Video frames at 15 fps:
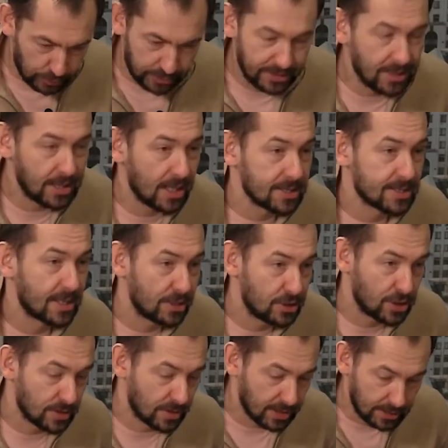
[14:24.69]
гигантское
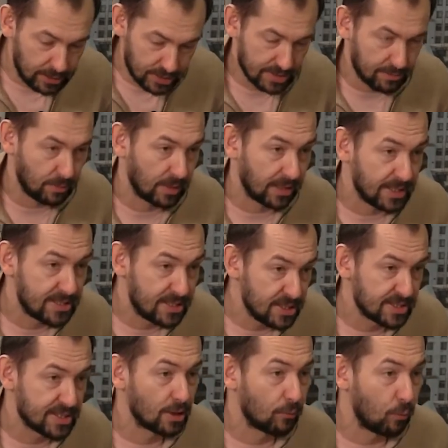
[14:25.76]
количество
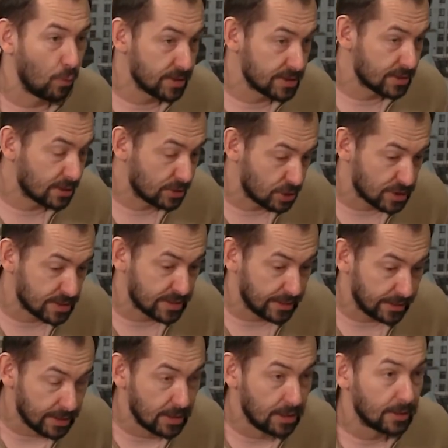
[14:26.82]
российских воинских
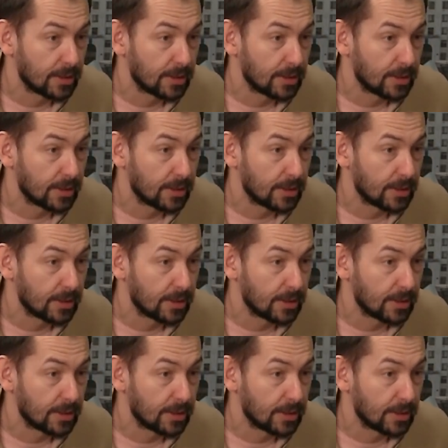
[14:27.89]
частей,